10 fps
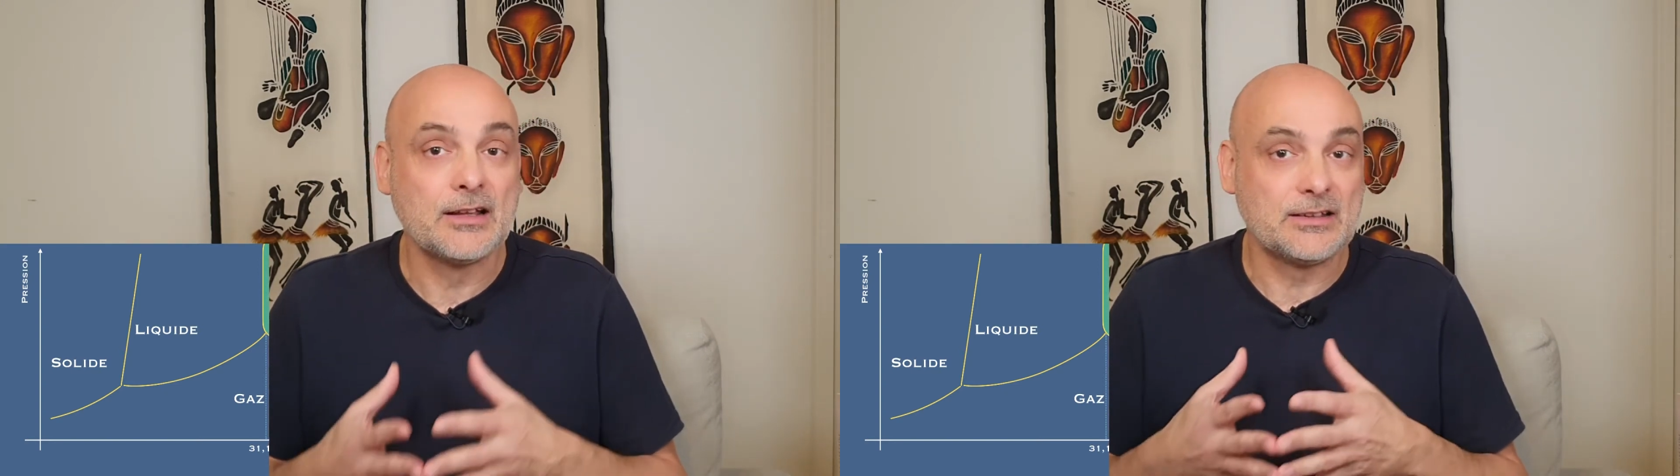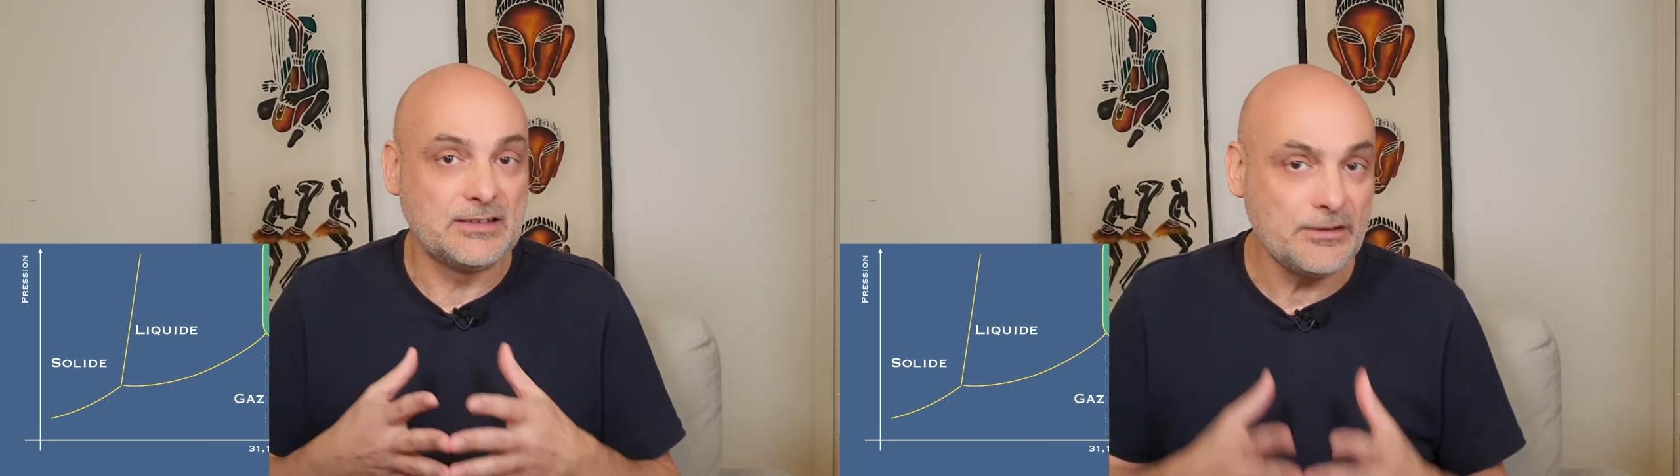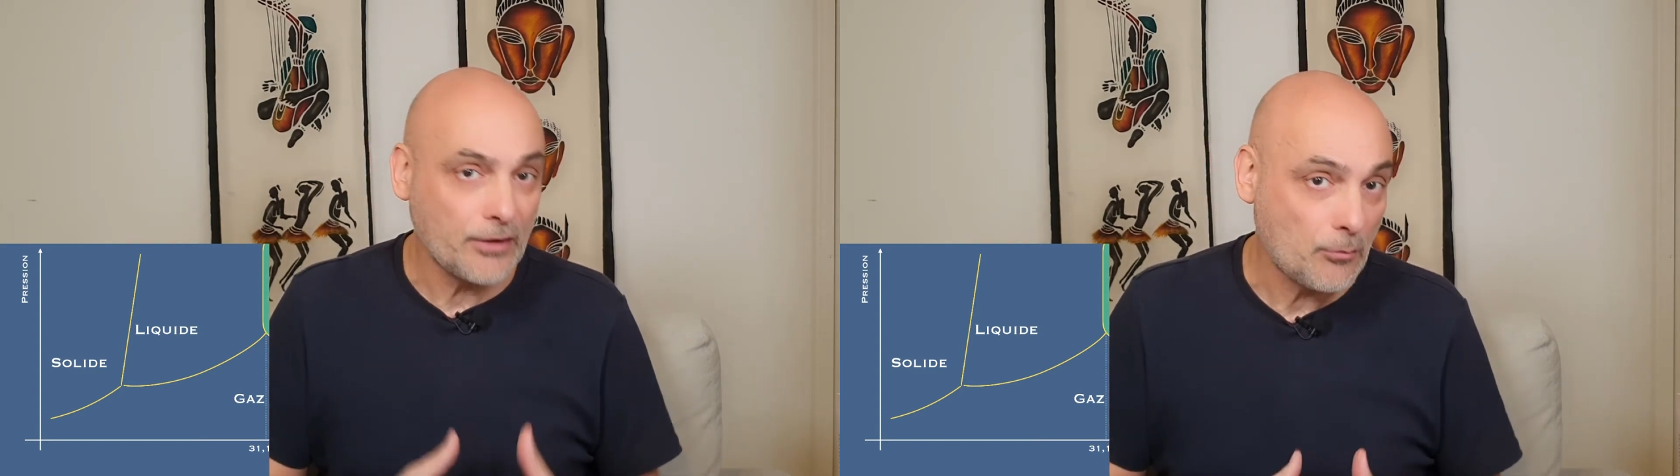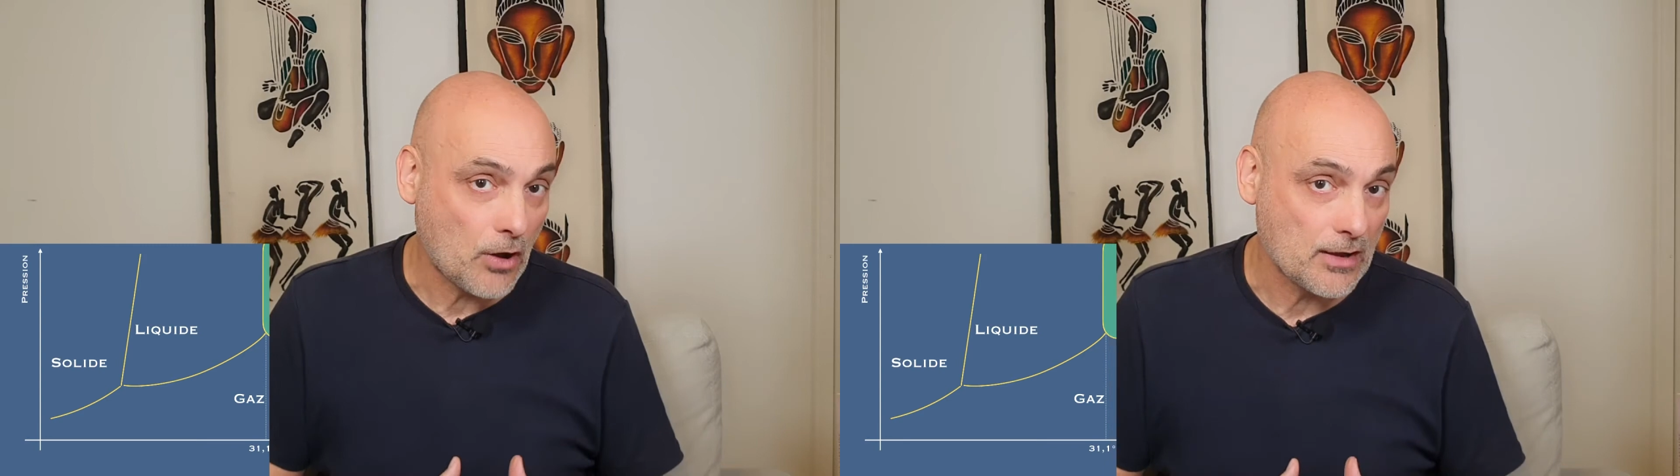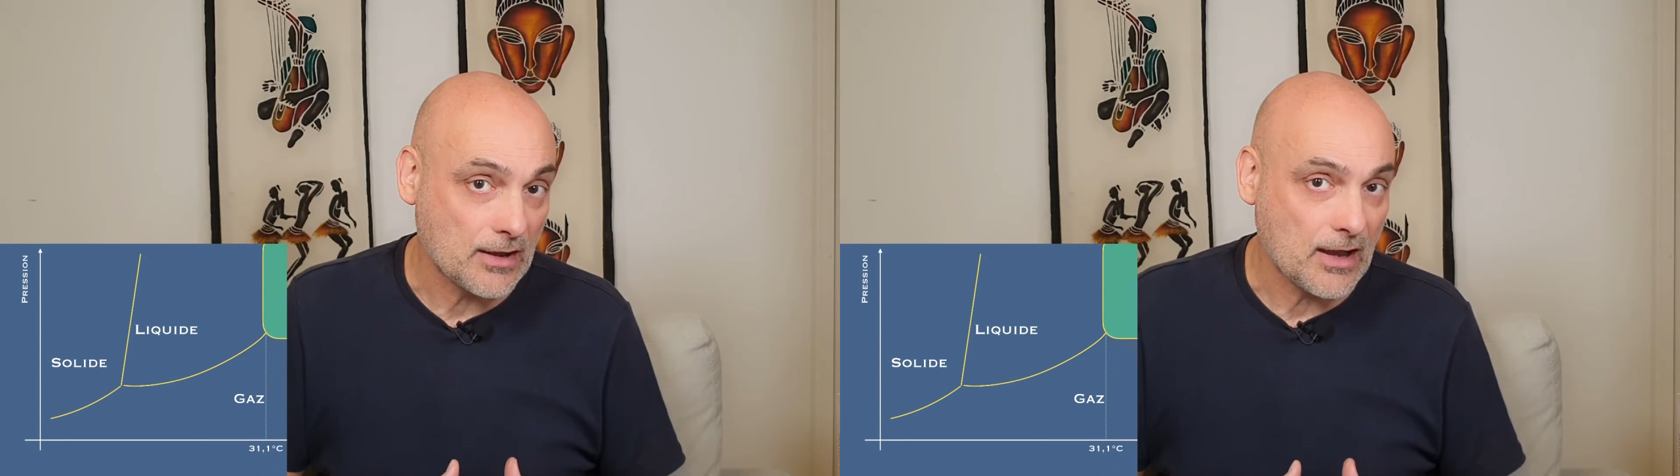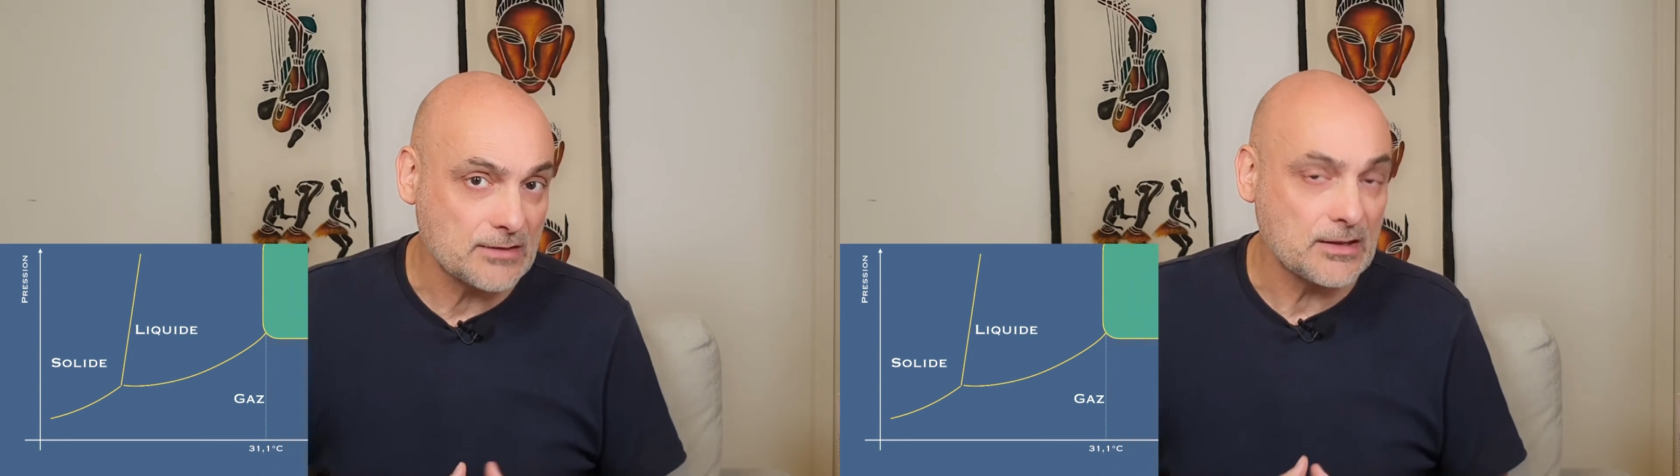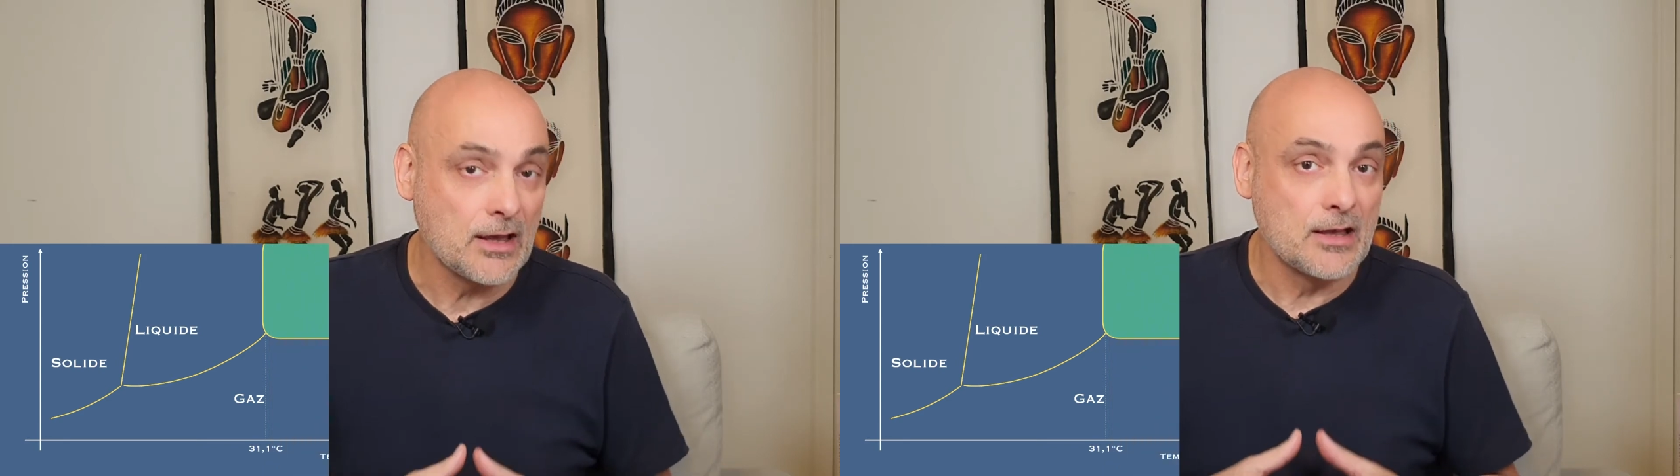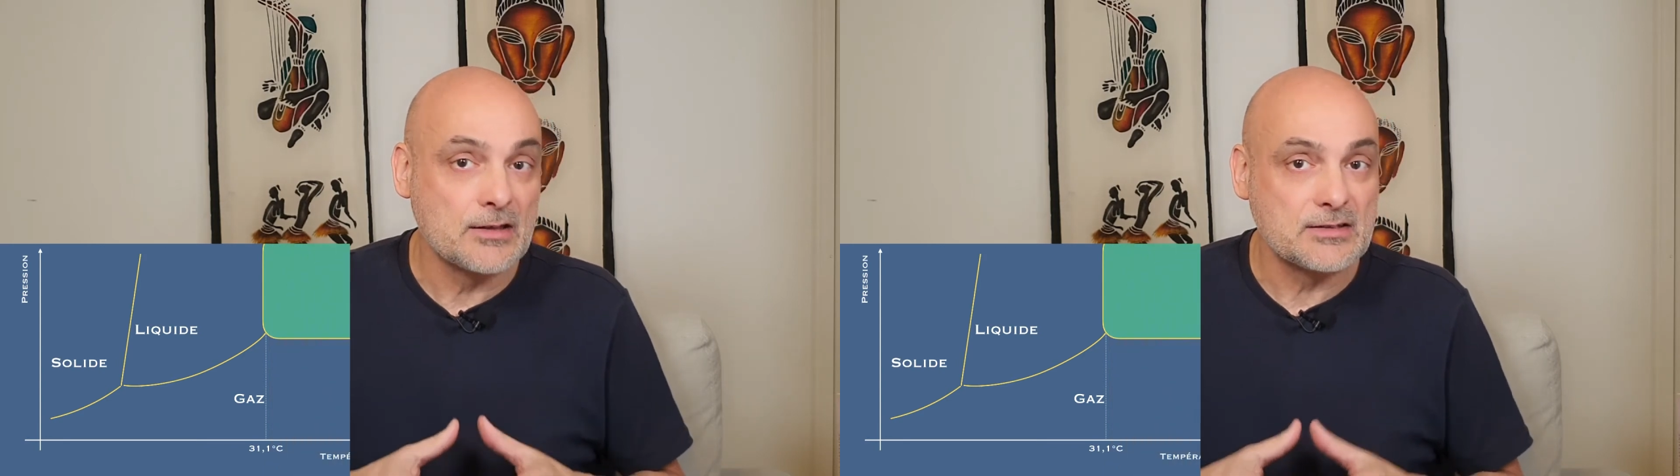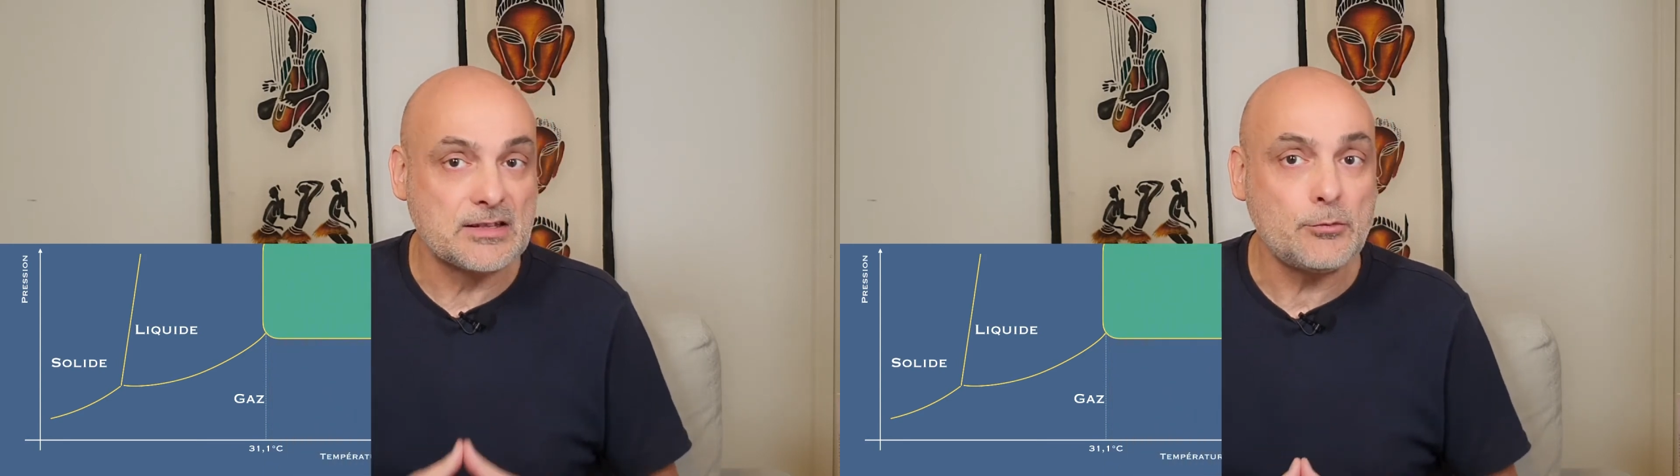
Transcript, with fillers: ni vraiment un gaz, c'est